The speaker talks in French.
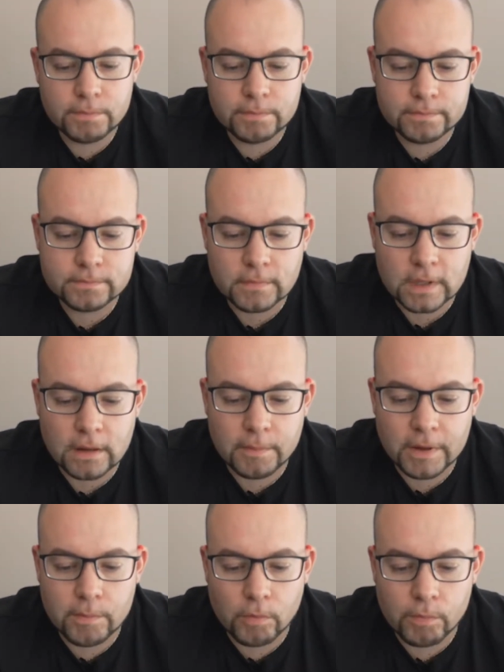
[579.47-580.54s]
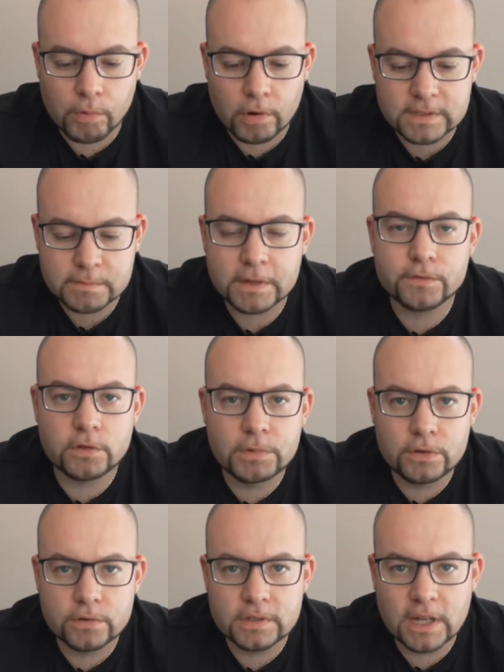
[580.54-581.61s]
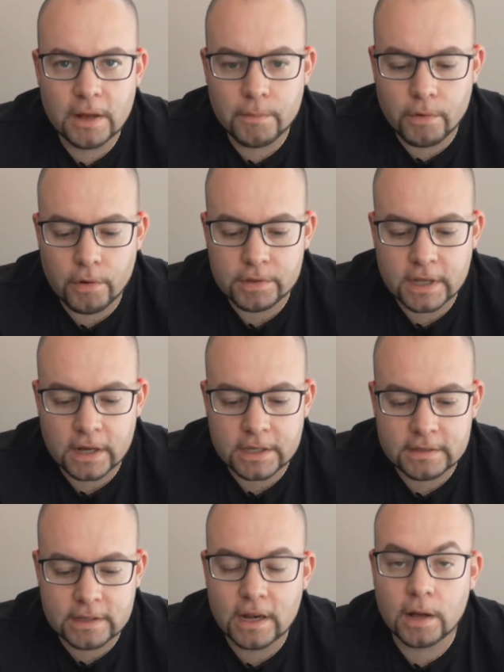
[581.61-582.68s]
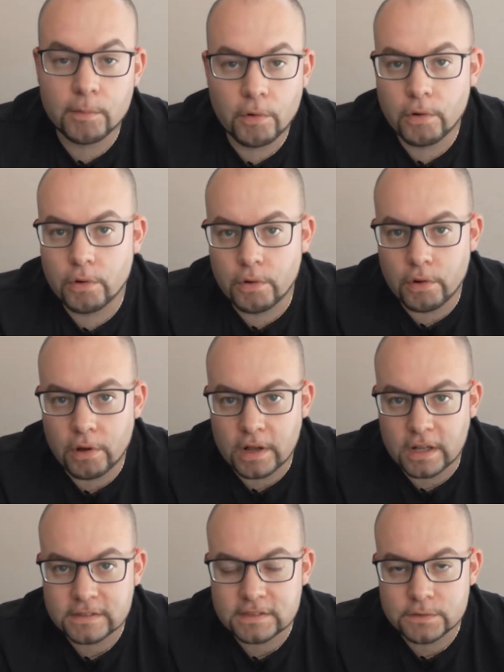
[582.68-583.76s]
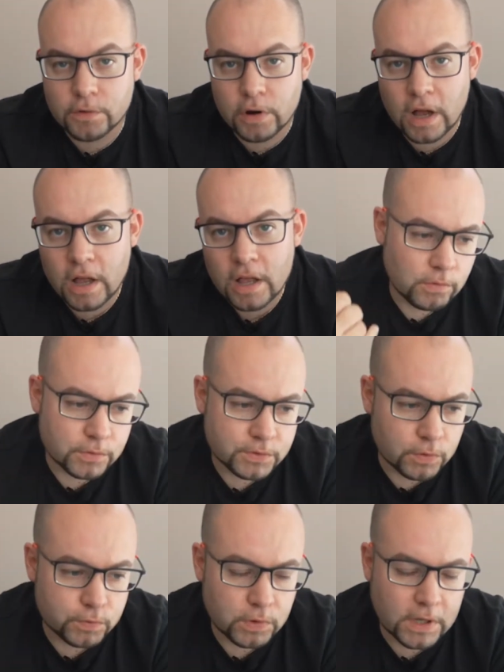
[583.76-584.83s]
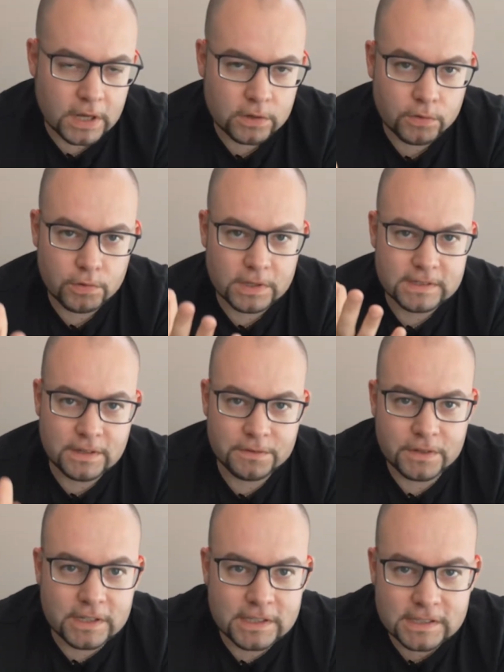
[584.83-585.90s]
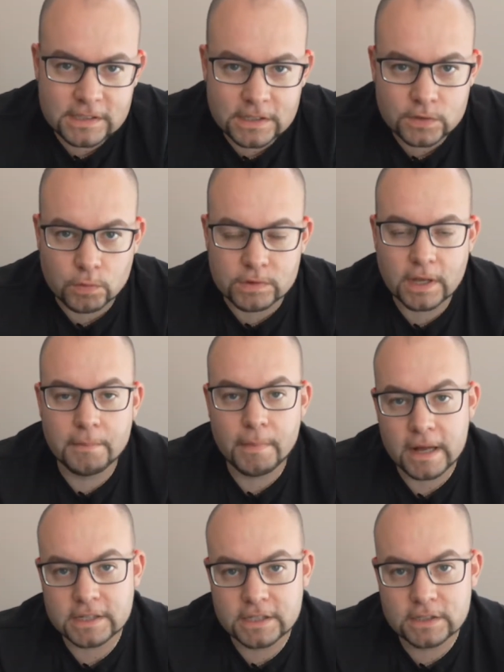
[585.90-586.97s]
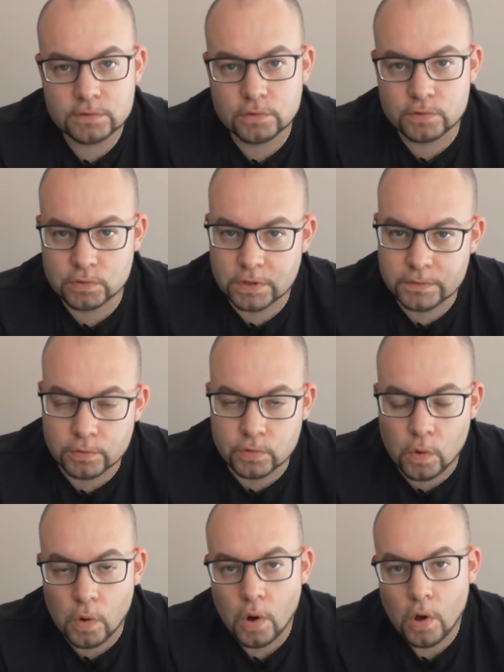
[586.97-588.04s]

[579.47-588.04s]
Hmm, après, bon, pour un smartphone milieu de gamme, il euh, n'y a rien d'alarmant euh, à ce niveau-là. On sent en tout cas que les effets lissés sont très marqués sur, les photos.